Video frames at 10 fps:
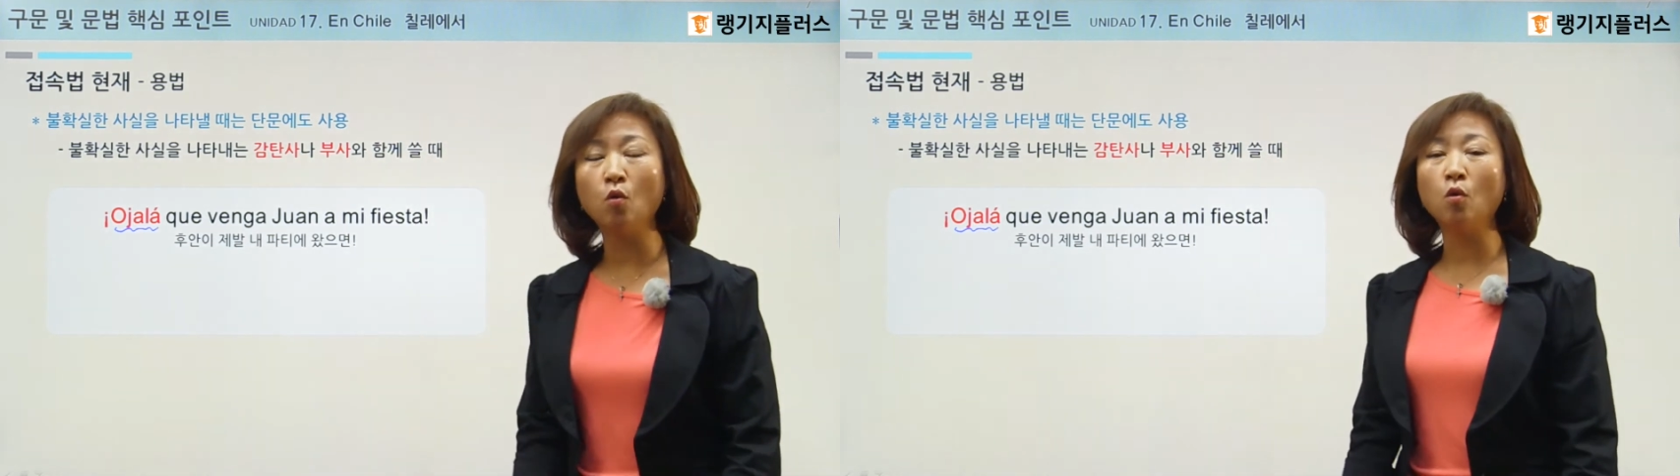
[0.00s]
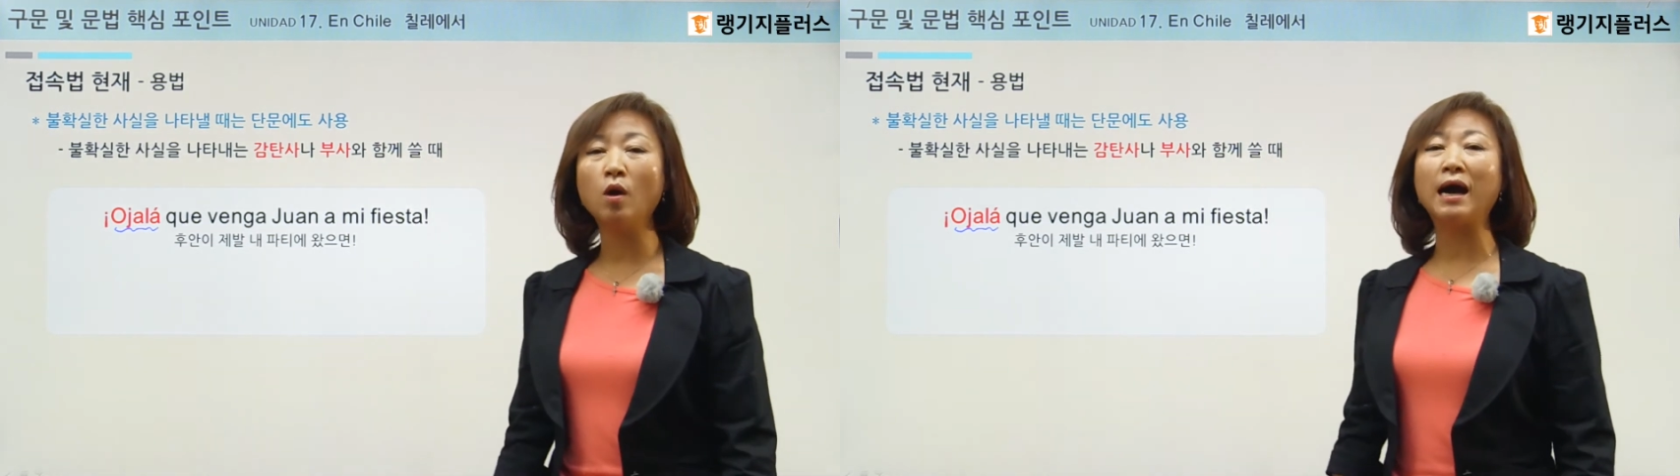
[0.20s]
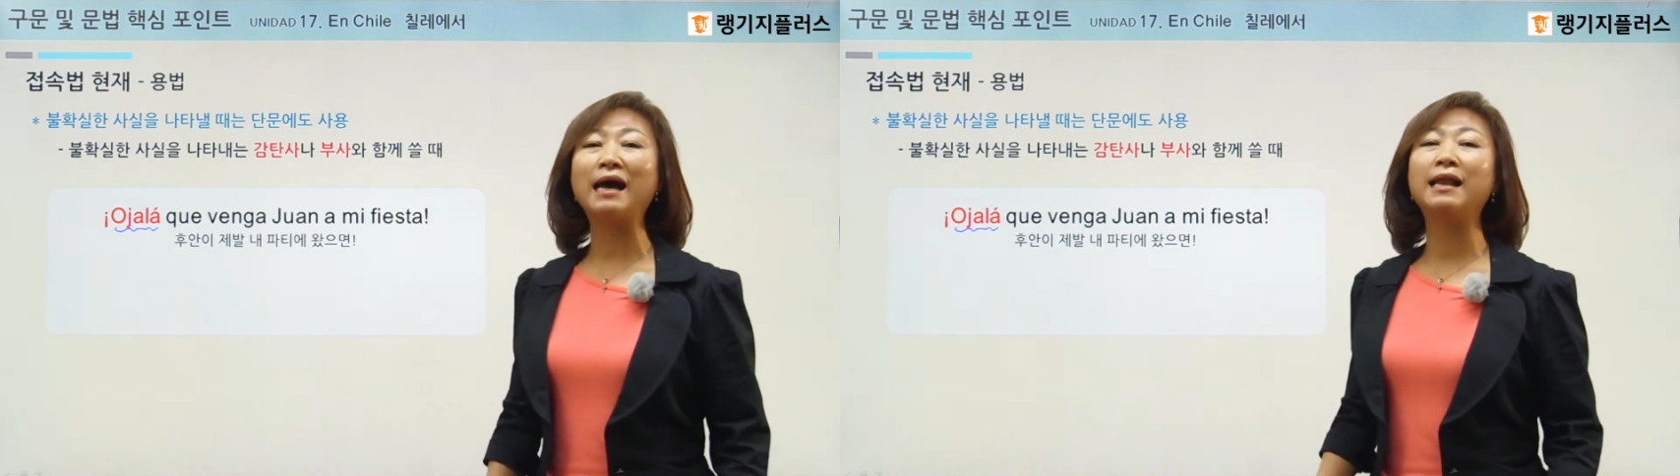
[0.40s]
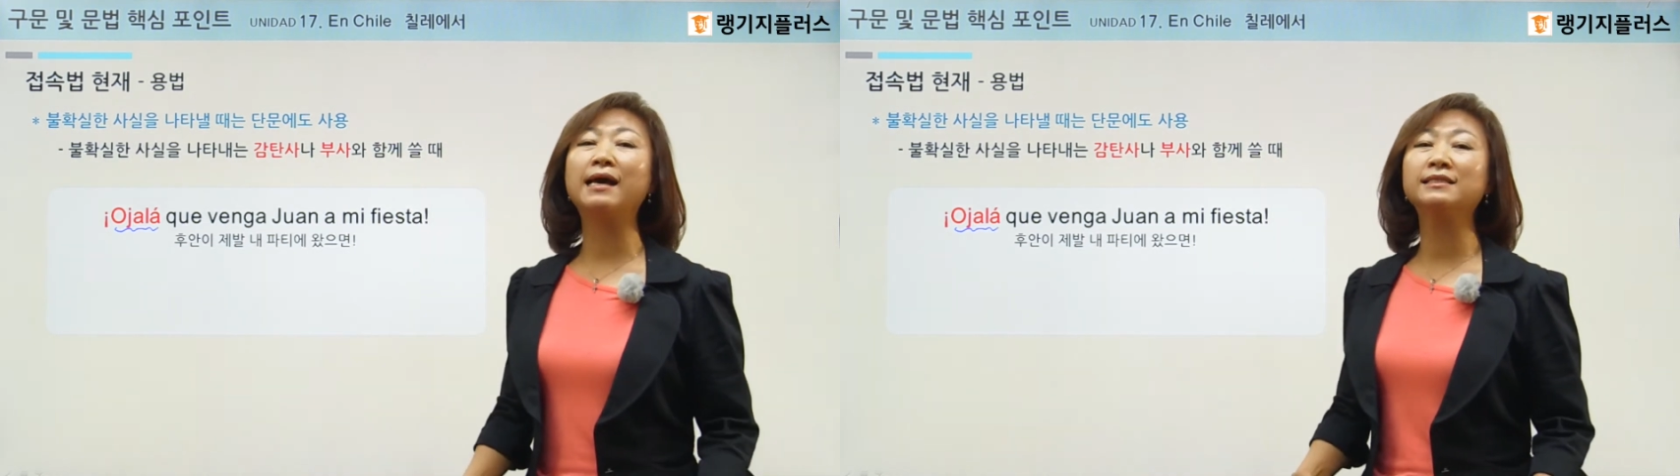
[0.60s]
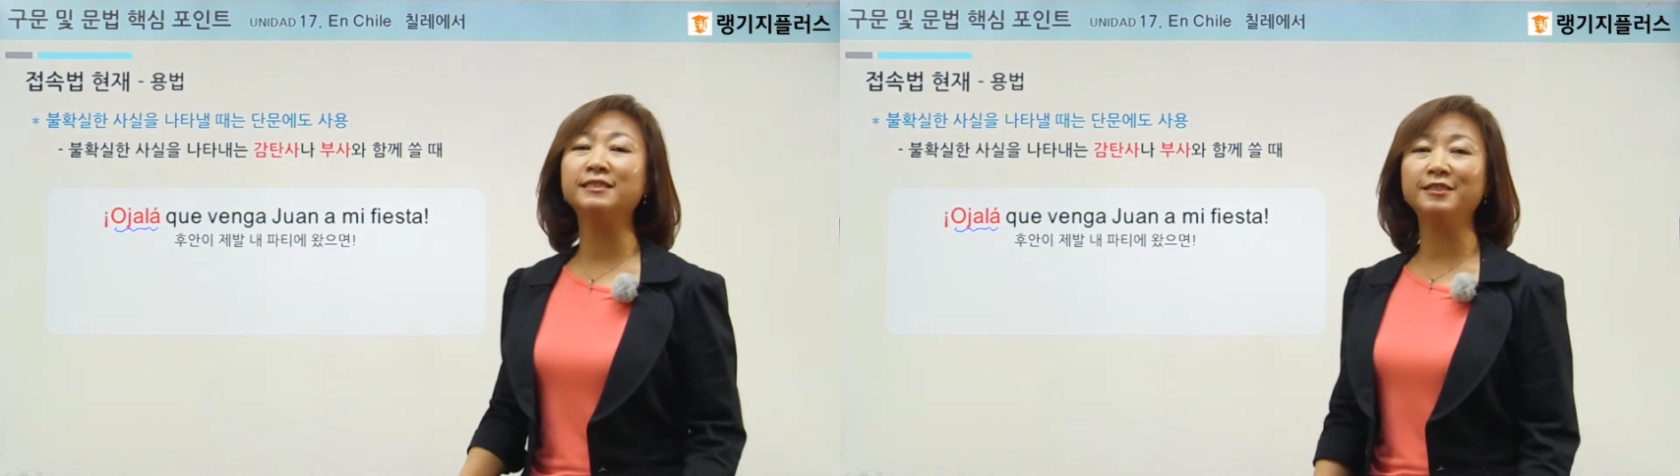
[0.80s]
오
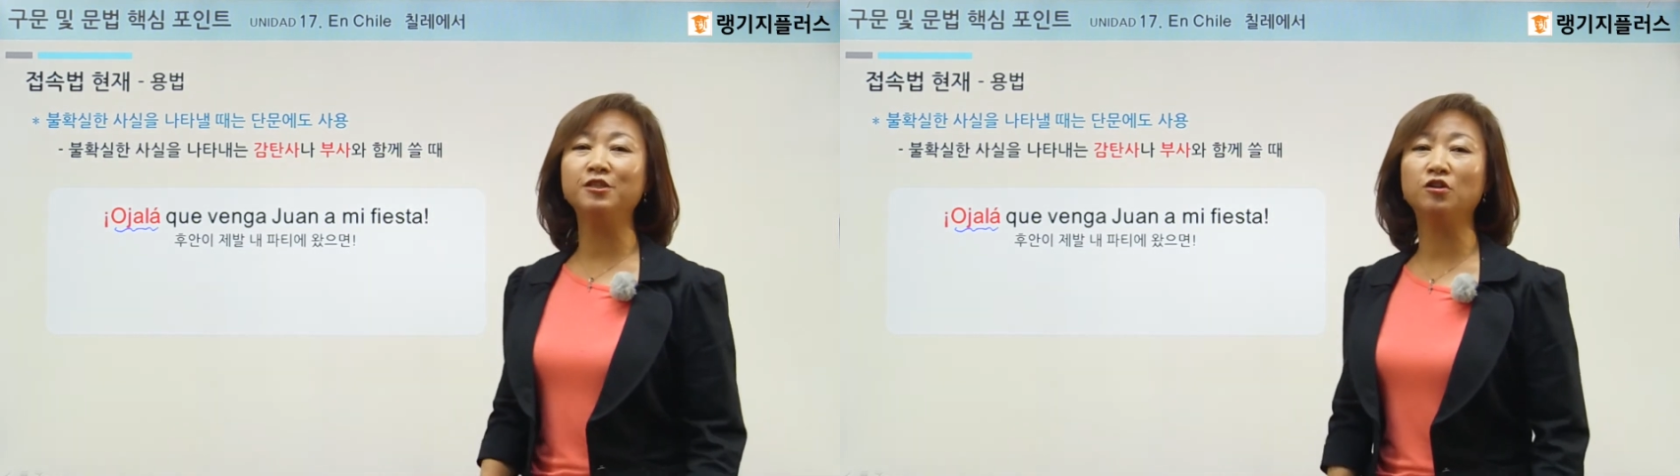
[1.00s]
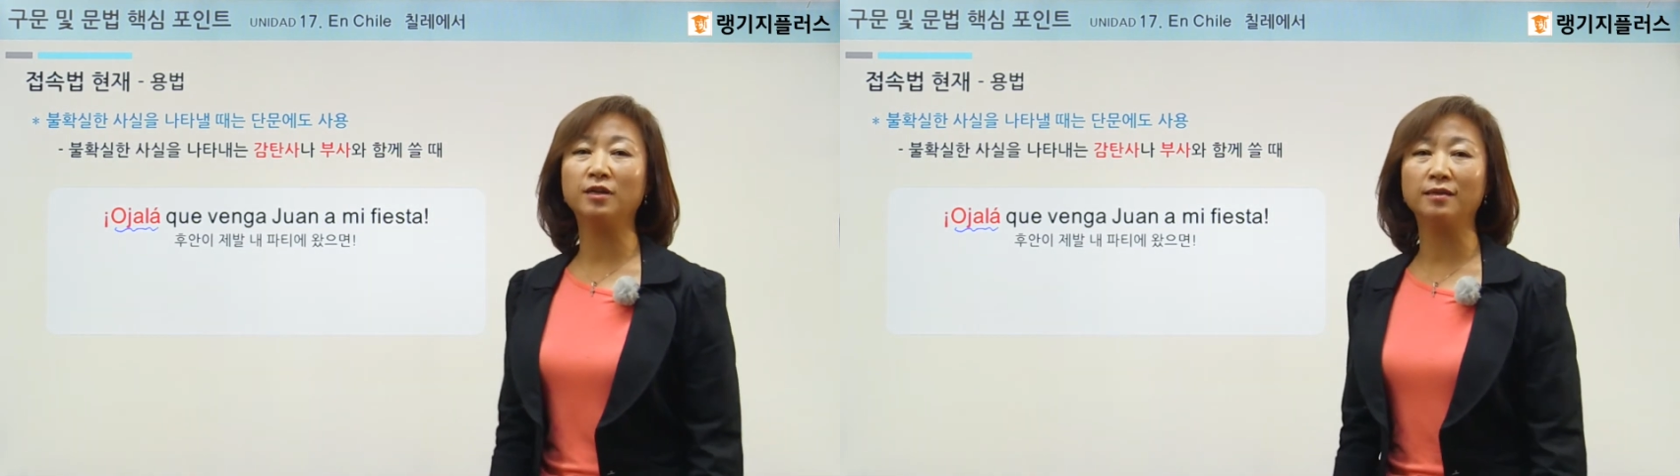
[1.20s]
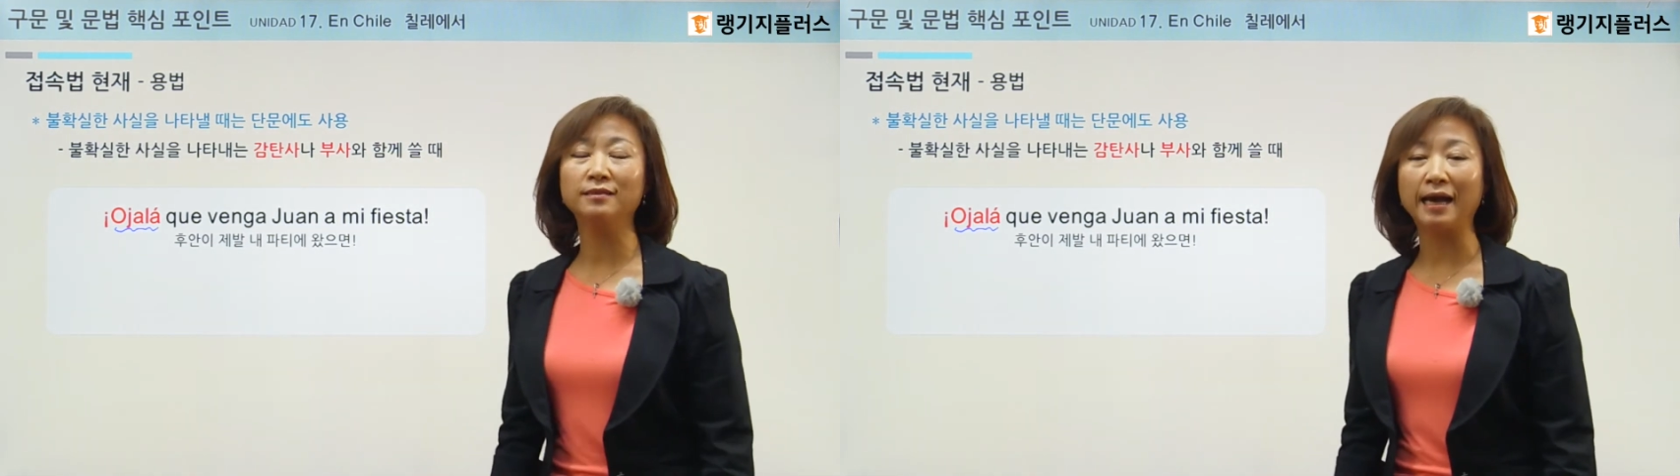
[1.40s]
알라시니어라는